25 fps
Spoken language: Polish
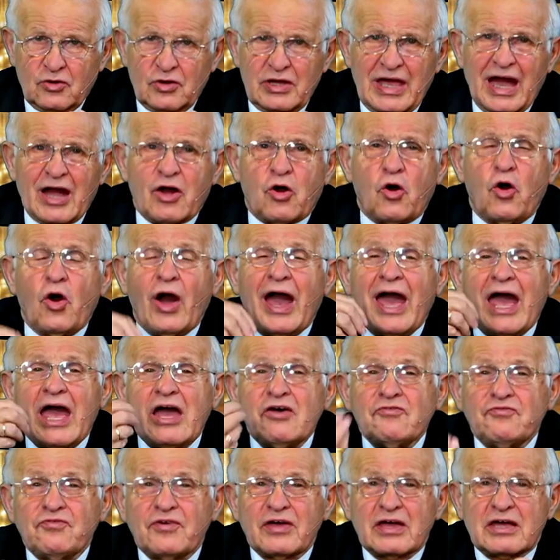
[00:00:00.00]
jako
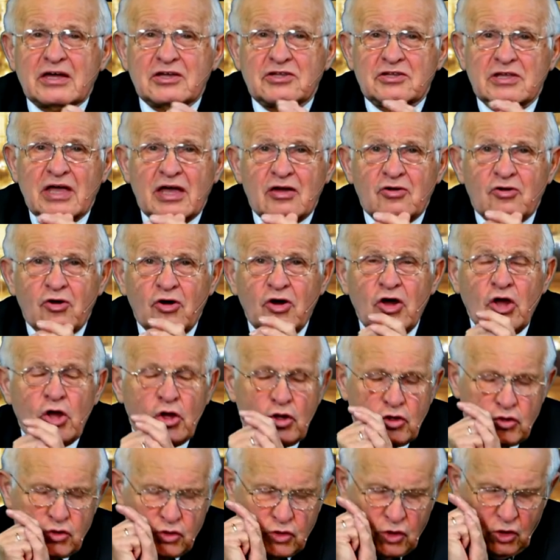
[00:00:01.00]
efekt tego
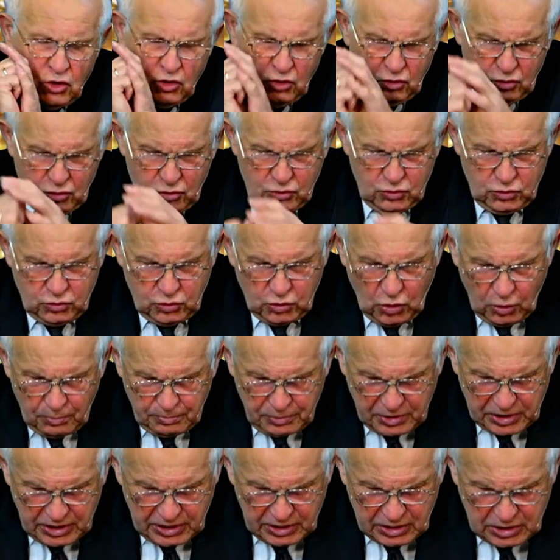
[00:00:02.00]
do
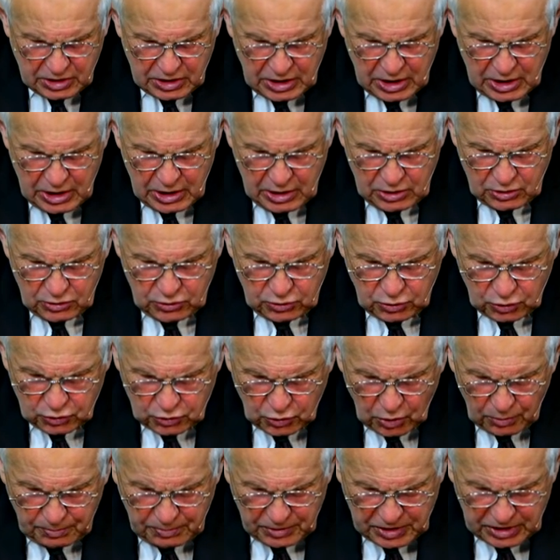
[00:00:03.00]
dobrych, do
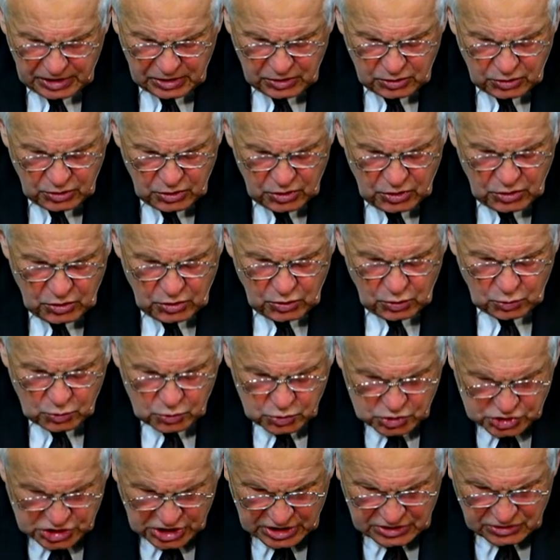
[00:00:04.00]
dobrych
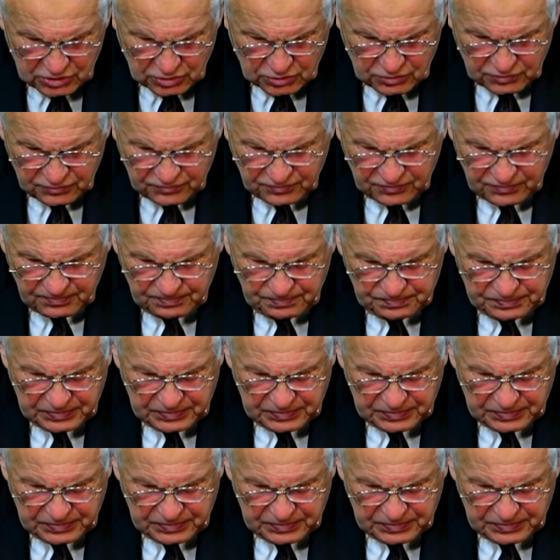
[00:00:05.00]
uczynków.